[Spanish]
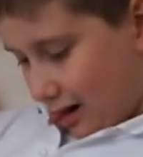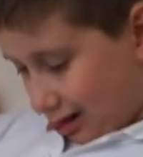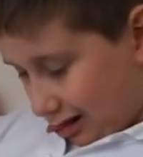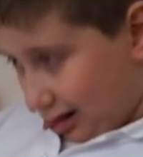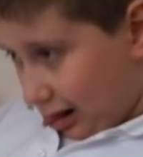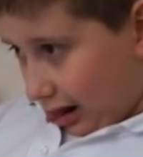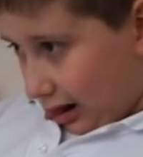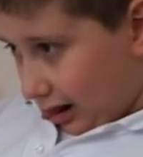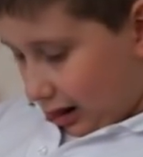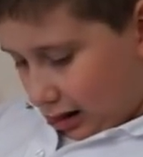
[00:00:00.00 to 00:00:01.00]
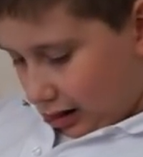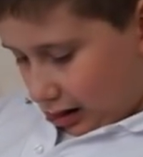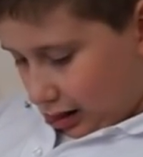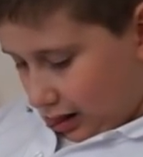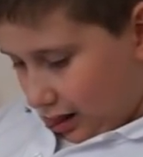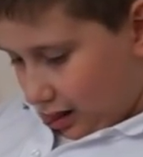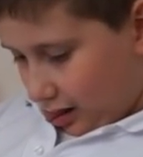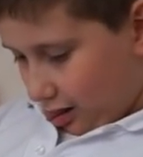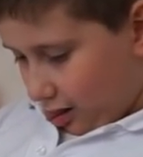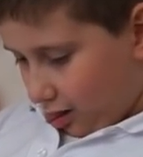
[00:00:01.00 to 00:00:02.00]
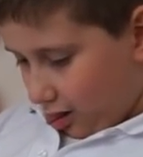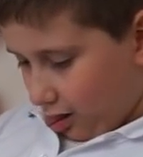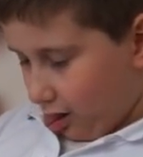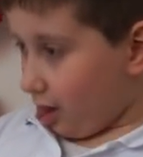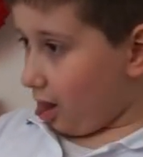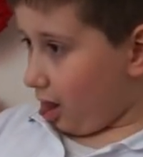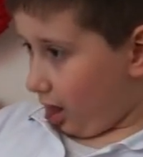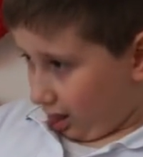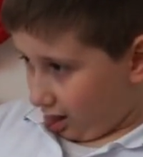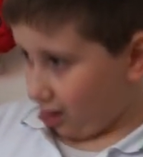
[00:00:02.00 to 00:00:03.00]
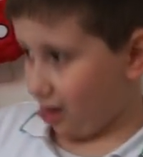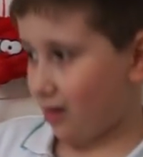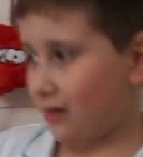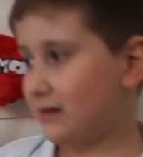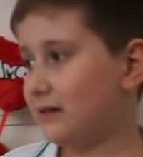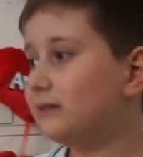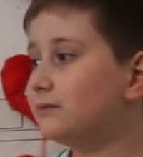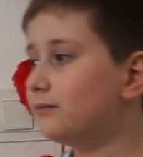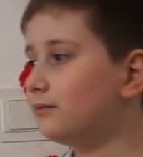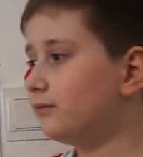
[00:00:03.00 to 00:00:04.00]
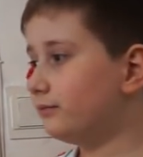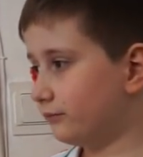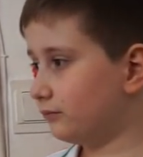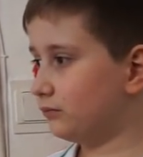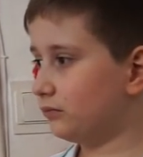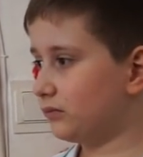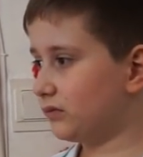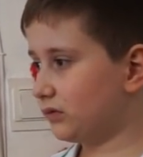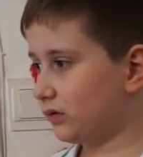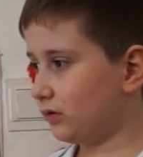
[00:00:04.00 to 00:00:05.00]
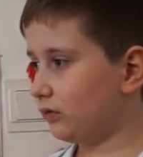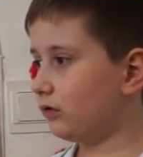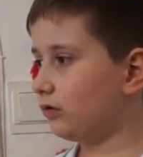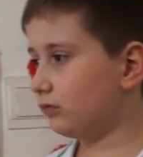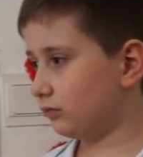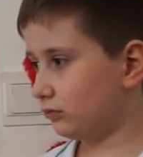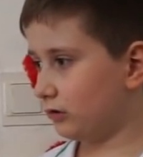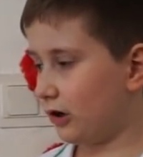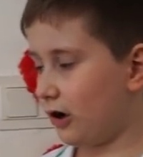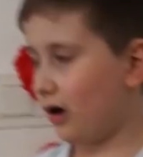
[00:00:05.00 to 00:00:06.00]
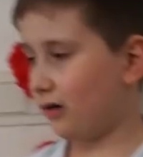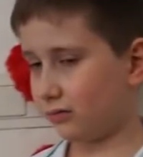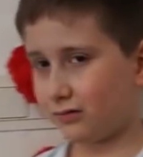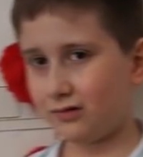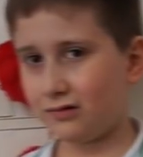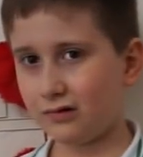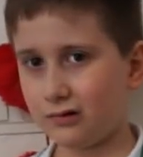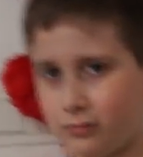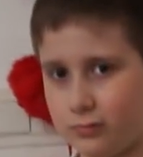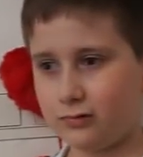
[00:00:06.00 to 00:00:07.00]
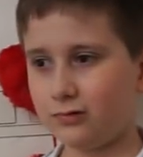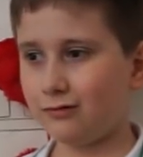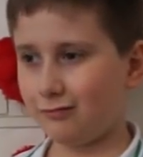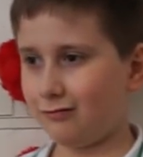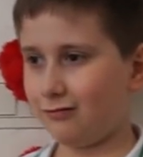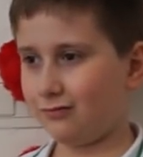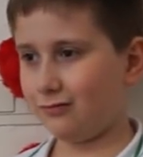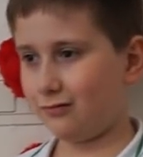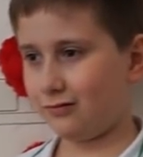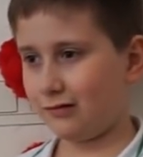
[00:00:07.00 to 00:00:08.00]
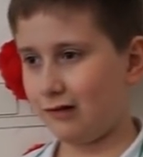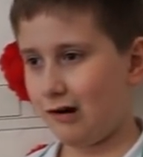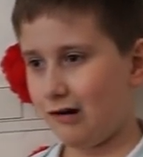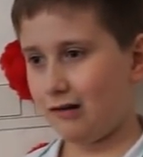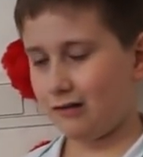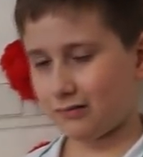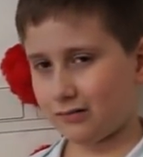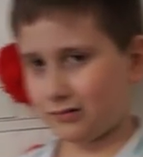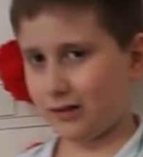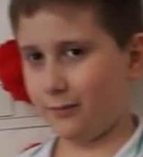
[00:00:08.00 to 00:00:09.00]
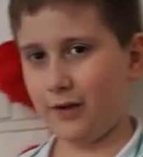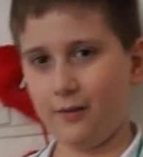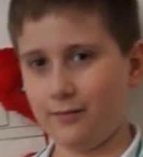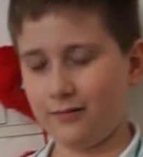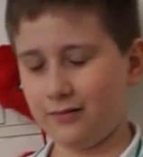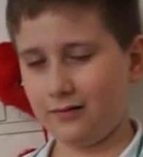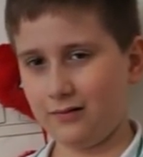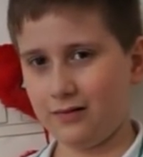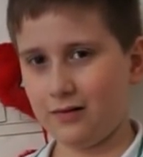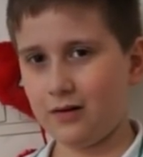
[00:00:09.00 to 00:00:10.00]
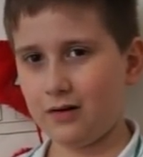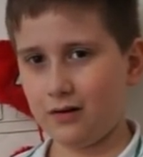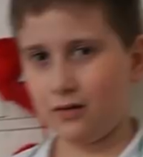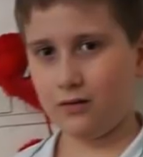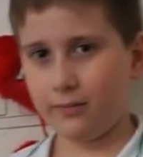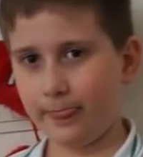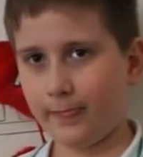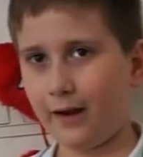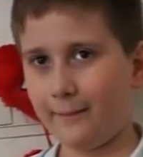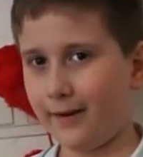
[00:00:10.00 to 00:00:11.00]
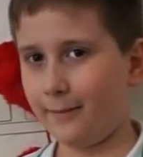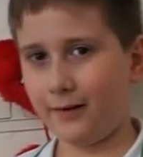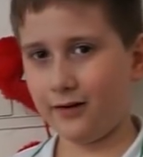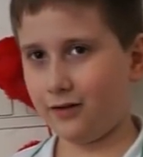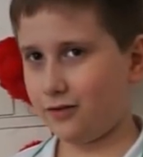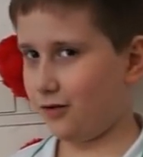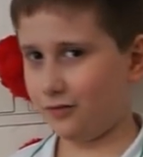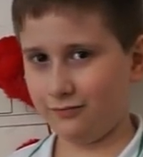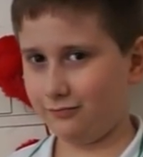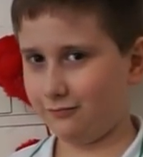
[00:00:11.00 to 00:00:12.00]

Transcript: preparaban en la iglesia, los recortes, los sobrantes, Ajá. los llevaban a los colegios. Ah, a mí me gustan mucho. Están muy buenos. A mí me gustan, ¿eh? Yo lo he probado sin consagrar y están muy buenos. También el pan de Dios.